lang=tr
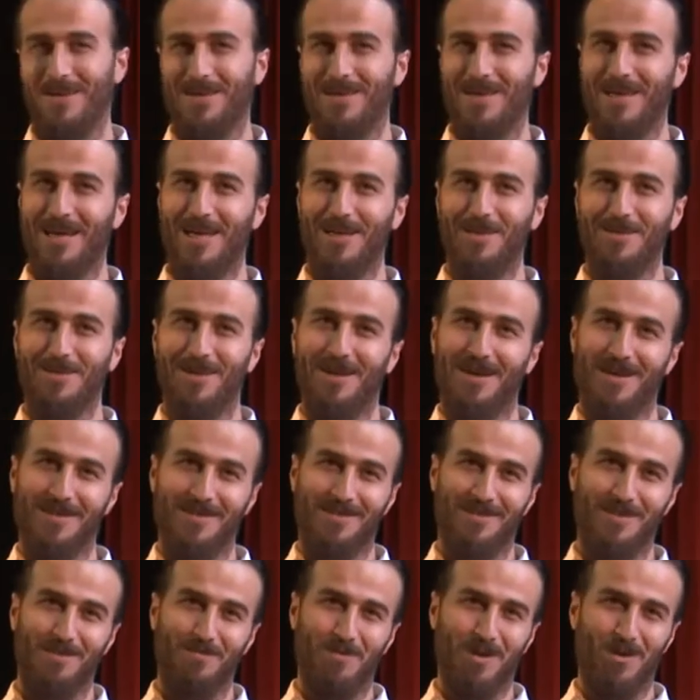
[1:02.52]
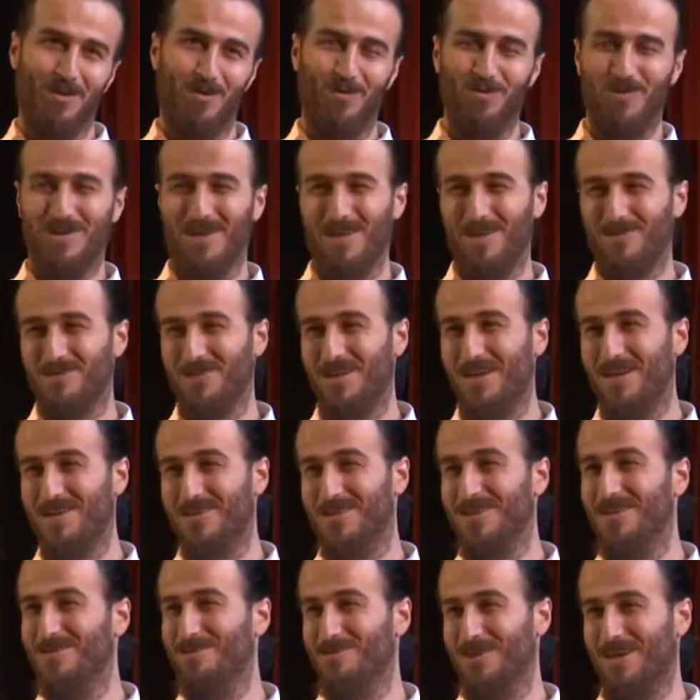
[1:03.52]
Yani aslında ben onun taraftarı
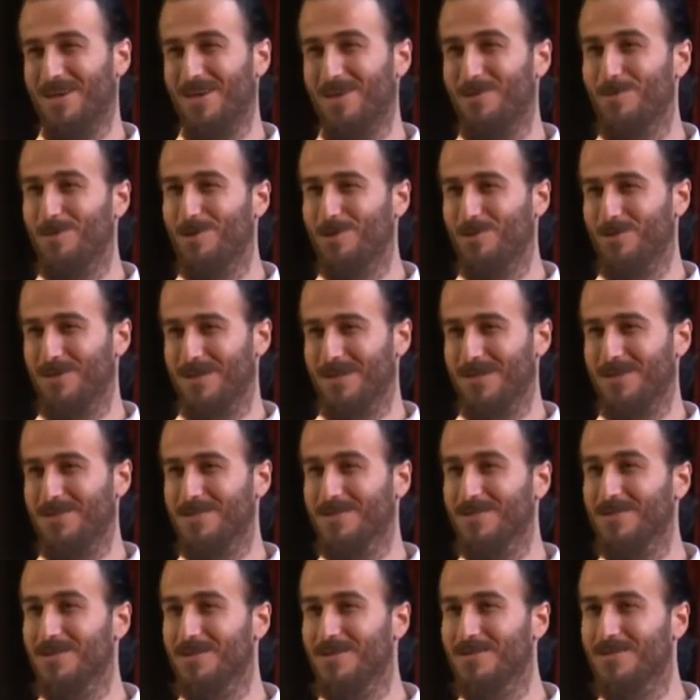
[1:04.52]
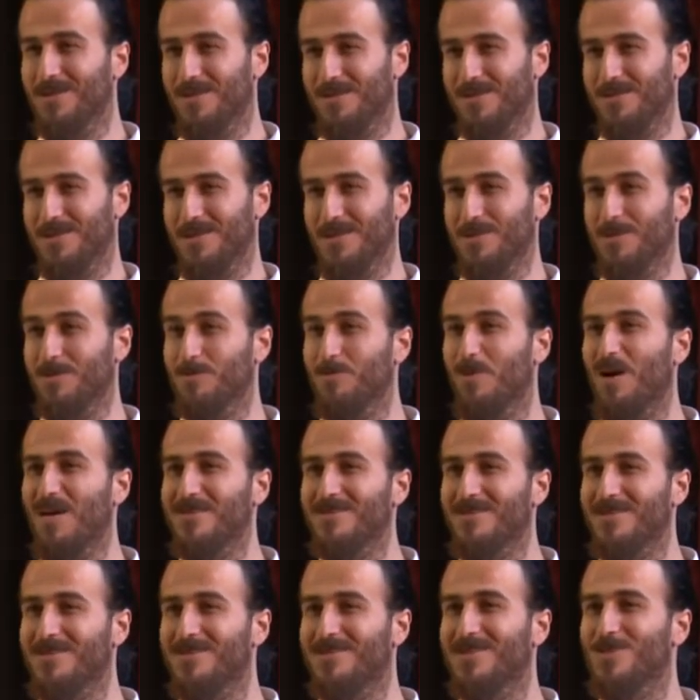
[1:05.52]
değilim de kamera önüne geçince insan istersen Yok,
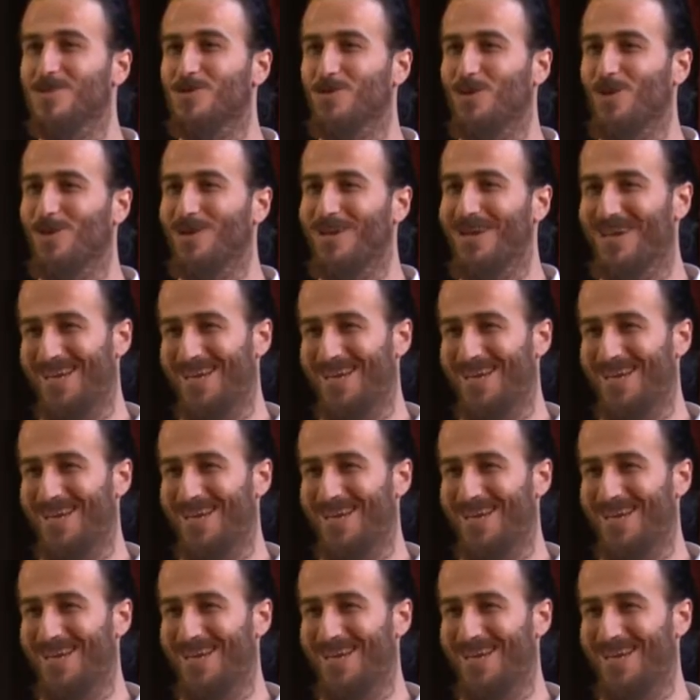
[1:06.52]
bazen siz olalım oluyor.